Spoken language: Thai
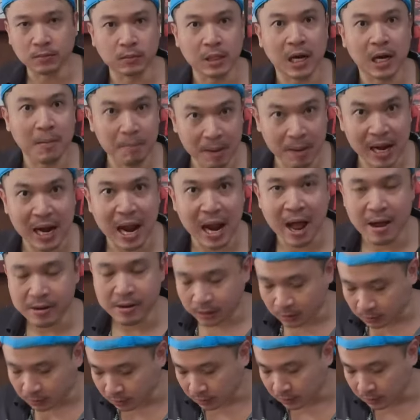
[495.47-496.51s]
เริ่มเผ็ดละ
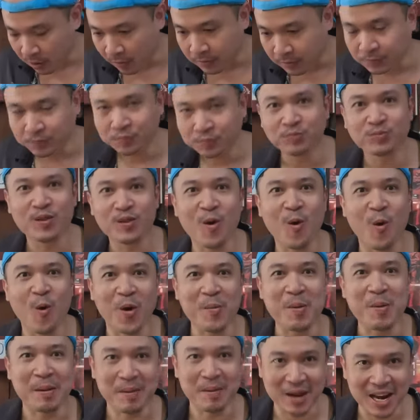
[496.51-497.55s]
โอ้ย
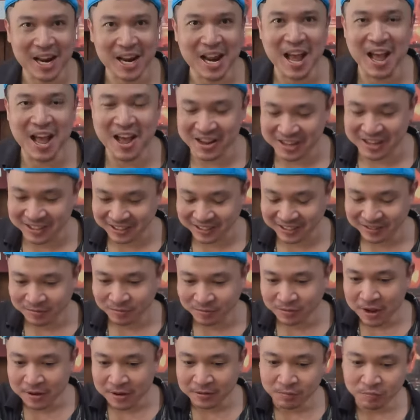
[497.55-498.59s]
เผ็ดเหมือนกันนะเนี่ย
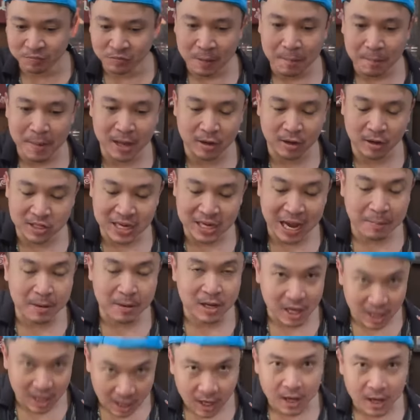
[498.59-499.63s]
เผ็ดกว่าจานเมื่
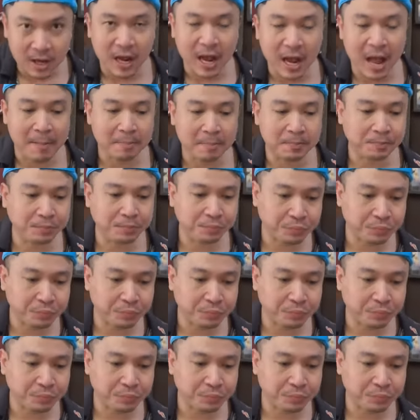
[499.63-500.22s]
อกี้นะครับ